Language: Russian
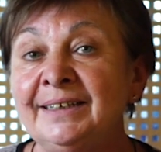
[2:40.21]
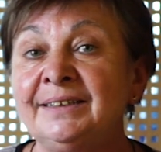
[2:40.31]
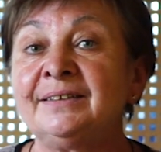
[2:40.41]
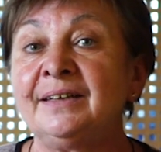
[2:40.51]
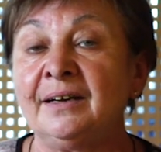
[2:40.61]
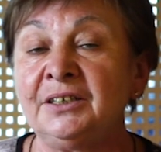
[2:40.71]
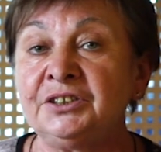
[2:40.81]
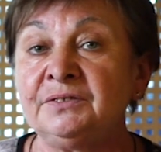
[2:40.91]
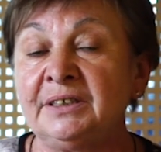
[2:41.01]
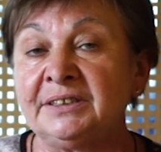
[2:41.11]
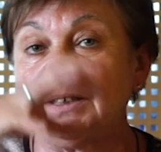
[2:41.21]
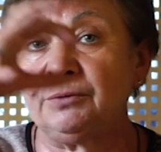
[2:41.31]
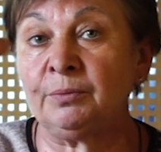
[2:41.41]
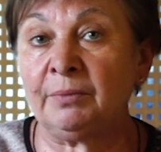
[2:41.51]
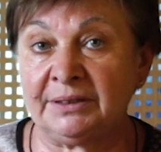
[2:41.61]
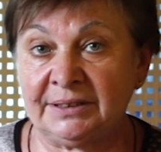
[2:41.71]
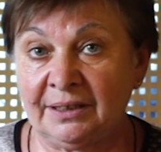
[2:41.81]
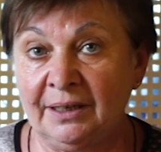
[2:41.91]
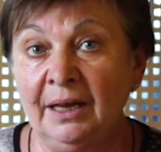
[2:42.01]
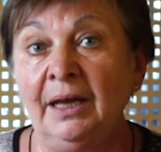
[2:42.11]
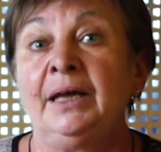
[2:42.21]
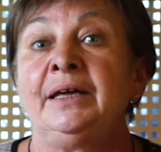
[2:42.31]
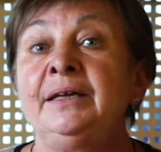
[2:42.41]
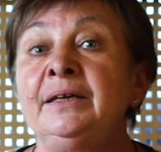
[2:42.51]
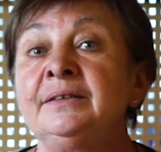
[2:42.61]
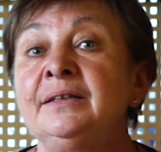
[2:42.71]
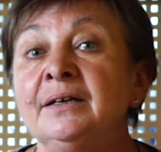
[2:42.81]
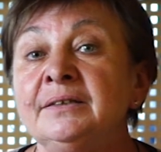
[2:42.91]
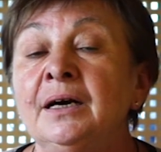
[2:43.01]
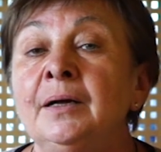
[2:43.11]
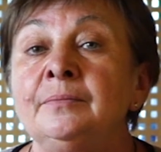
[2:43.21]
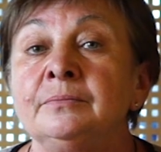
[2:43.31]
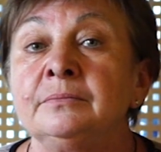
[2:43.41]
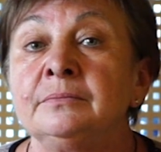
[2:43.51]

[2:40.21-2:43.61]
это наращивание листовой массы. И иногда